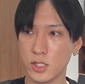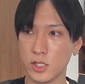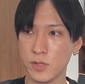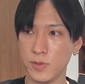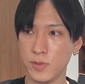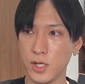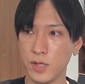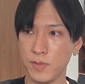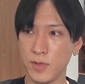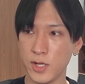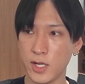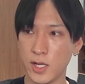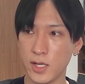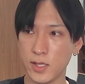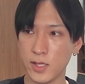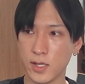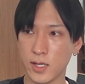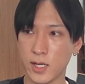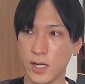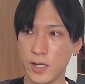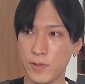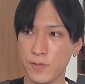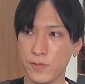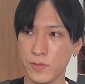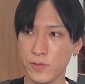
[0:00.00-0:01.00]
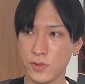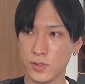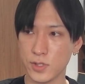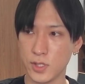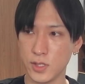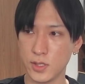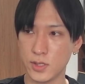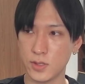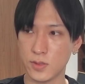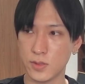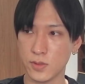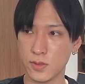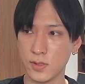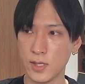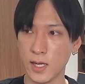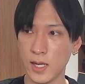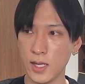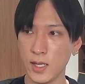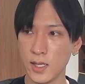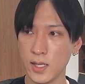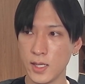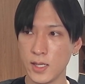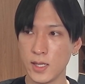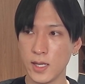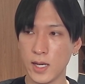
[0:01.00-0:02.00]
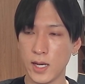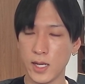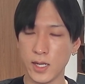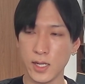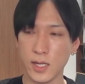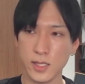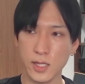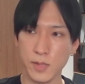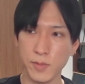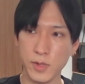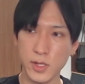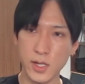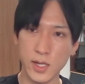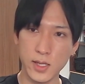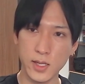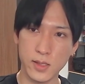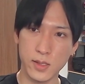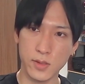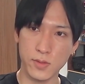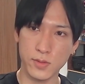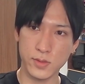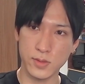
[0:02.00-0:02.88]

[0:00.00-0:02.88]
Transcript: めに見られた回復の失速が改められて